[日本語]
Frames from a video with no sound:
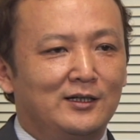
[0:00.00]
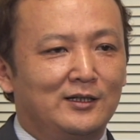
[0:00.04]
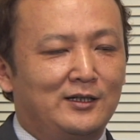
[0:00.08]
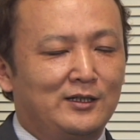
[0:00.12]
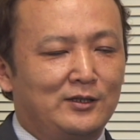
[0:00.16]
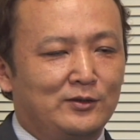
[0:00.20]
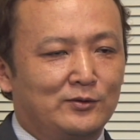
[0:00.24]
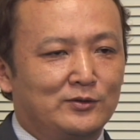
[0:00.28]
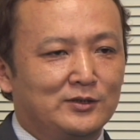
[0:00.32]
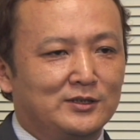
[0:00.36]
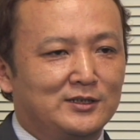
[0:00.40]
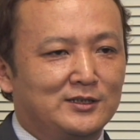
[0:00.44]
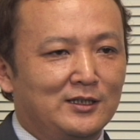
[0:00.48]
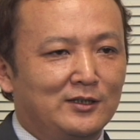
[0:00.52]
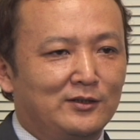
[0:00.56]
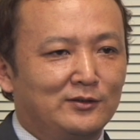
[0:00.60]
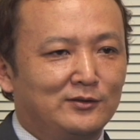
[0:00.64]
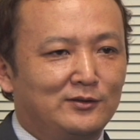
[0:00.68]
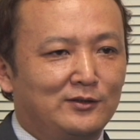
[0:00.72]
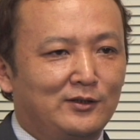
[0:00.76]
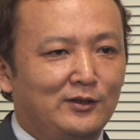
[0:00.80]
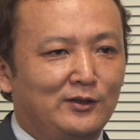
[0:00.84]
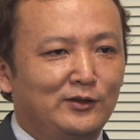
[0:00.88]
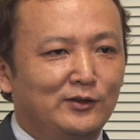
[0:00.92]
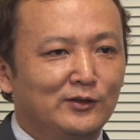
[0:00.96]
リンクしてるっ
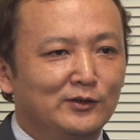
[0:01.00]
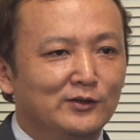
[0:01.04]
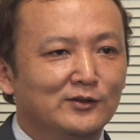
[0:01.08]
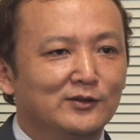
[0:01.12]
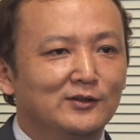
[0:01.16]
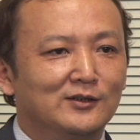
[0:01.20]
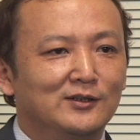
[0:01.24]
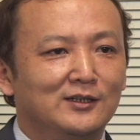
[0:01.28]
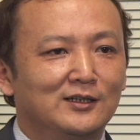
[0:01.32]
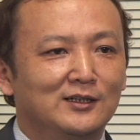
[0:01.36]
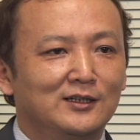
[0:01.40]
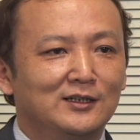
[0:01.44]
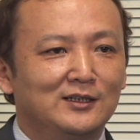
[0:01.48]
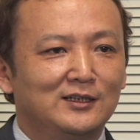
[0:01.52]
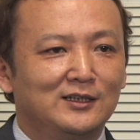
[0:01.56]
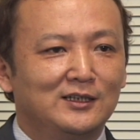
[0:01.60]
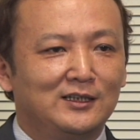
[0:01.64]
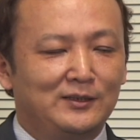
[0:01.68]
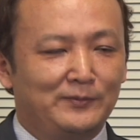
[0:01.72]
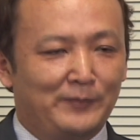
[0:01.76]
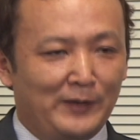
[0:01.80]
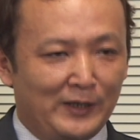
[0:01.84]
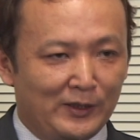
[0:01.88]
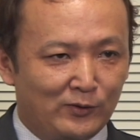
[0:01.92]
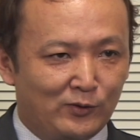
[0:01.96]
ていう
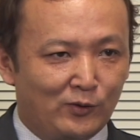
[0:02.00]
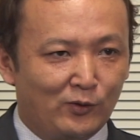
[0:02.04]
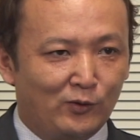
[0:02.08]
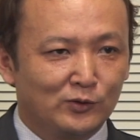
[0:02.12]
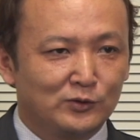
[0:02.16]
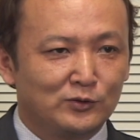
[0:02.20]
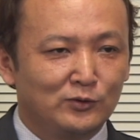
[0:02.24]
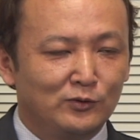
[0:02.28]
イベント